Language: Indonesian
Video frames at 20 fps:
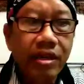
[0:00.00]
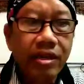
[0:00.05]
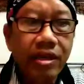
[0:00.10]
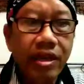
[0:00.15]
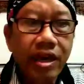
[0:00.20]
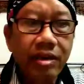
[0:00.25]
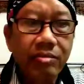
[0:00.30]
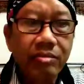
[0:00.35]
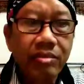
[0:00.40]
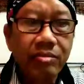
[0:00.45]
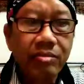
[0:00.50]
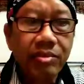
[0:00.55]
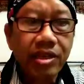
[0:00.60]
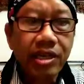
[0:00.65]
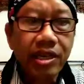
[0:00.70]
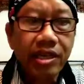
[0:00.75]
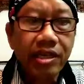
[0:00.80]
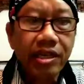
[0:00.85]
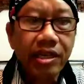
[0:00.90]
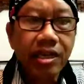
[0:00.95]
yang
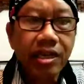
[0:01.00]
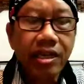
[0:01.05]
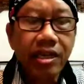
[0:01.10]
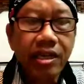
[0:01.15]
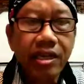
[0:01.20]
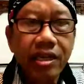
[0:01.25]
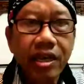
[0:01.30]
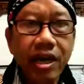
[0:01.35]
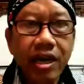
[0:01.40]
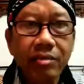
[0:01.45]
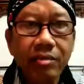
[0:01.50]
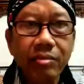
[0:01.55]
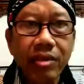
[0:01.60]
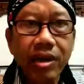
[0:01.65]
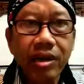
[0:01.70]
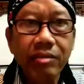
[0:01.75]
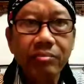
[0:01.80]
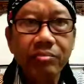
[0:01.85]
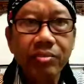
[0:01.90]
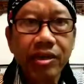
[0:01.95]
memiliki
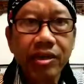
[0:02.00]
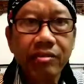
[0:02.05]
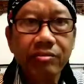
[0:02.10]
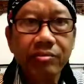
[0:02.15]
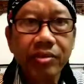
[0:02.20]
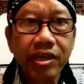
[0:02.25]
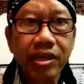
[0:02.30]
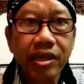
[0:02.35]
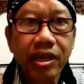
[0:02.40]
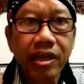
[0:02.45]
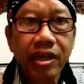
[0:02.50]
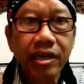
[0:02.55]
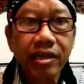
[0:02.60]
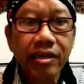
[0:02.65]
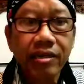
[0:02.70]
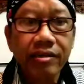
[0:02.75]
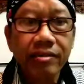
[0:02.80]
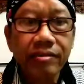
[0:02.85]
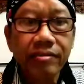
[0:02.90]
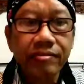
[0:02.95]
karma berbeda,
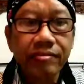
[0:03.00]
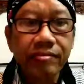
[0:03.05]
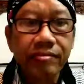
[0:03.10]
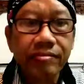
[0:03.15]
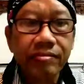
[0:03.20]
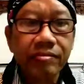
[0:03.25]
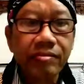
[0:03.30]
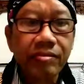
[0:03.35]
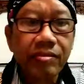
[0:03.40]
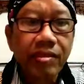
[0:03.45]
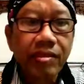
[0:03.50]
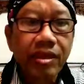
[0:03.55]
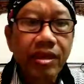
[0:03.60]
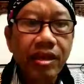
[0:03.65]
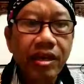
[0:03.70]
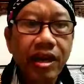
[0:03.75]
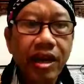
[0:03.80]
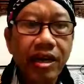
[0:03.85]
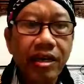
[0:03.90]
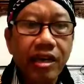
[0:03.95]

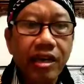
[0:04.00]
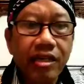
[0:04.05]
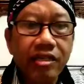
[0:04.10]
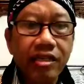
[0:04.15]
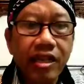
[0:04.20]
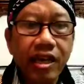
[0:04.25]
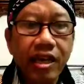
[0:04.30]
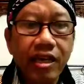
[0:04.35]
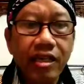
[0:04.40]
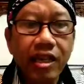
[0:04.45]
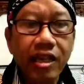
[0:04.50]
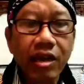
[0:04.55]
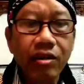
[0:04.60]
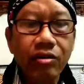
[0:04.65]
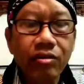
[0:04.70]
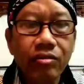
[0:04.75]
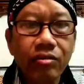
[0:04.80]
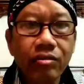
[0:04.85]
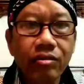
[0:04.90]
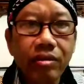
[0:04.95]
karena saya
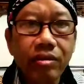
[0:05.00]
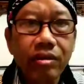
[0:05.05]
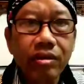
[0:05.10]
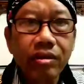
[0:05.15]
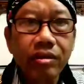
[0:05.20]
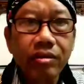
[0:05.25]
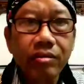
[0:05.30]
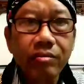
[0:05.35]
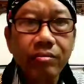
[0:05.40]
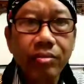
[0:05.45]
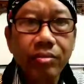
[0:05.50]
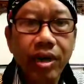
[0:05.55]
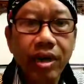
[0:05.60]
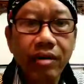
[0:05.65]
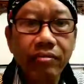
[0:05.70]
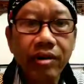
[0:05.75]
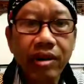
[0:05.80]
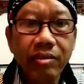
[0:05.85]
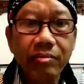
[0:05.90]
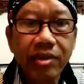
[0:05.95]
tahu
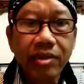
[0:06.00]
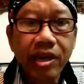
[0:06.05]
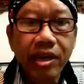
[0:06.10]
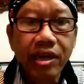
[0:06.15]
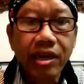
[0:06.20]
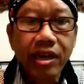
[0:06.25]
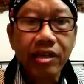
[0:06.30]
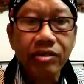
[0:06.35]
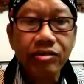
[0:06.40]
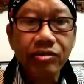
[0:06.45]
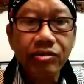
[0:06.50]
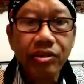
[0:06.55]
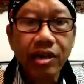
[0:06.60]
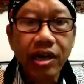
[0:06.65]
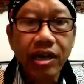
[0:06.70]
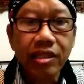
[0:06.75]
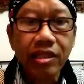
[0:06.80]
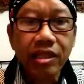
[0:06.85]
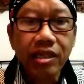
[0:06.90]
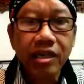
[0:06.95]
bahwa mereka
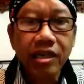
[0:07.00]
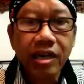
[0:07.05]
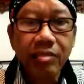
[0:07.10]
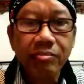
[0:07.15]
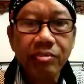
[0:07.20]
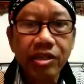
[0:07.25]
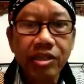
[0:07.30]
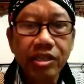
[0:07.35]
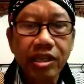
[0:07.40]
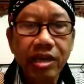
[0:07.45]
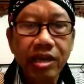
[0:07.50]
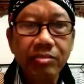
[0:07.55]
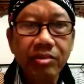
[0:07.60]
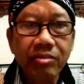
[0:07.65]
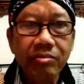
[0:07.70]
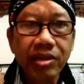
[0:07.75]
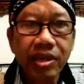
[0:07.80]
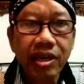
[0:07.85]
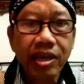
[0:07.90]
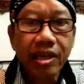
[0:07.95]
juga tidak bisa
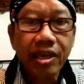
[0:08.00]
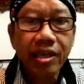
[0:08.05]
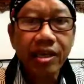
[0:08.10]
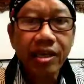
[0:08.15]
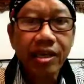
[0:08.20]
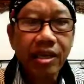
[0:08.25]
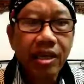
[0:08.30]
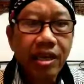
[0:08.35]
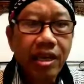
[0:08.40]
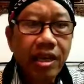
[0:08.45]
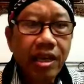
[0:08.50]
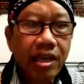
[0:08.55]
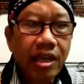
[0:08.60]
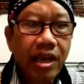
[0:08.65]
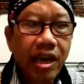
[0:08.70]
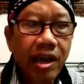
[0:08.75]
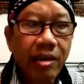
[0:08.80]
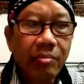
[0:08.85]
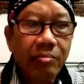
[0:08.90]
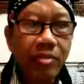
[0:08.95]
memilih
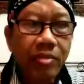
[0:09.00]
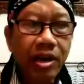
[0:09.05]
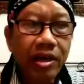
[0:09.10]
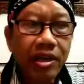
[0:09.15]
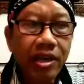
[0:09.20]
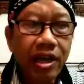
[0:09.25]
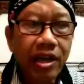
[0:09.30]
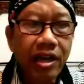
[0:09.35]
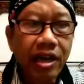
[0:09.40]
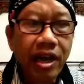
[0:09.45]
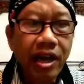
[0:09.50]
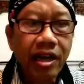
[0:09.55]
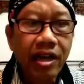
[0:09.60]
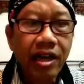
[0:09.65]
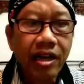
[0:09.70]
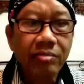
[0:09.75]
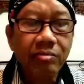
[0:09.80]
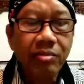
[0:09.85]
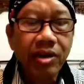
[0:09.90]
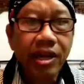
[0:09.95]
apa yang
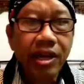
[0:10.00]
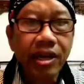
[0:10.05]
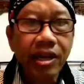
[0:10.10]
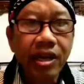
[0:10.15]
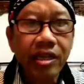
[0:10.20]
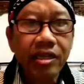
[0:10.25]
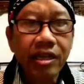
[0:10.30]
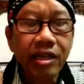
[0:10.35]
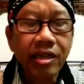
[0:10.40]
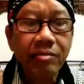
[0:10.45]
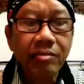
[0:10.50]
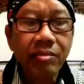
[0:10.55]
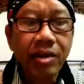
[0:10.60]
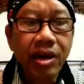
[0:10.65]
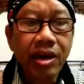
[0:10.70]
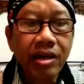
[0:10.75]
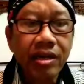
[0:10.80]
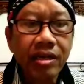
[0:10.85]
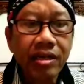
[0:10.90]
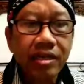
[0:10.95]
akan mereka
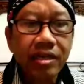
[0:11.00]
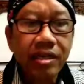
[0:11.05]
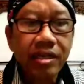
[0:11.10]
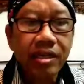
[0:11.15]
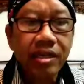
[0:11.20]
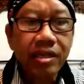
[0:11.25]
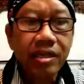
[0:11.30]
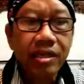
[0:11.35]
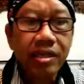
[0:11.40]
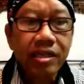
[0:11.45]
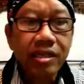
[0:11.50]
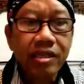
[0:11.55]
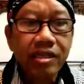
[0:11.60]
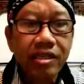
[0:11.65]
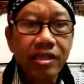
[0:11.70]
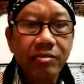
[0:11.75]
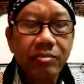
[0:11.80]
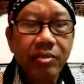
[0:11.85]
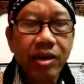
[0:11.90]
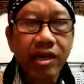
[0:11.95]
terima
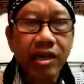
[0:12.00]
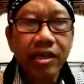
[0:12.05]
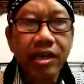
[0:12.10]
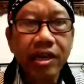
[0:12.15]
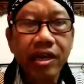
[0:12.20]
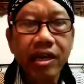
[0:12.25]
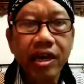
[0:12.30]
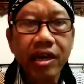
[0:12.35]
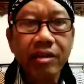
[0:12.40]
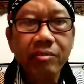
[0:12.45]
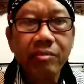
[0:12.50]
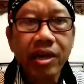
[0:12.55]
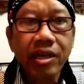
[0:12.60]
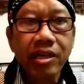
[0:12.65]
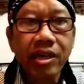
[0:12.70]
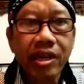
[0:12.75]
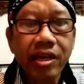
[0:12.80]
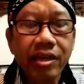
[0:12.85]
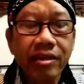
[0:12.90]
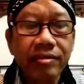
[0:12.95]
sebagai
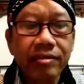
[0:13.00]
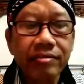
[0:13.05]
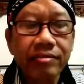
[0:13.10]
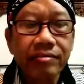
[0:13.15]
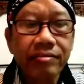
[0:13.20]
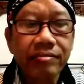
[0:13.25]
karmanya.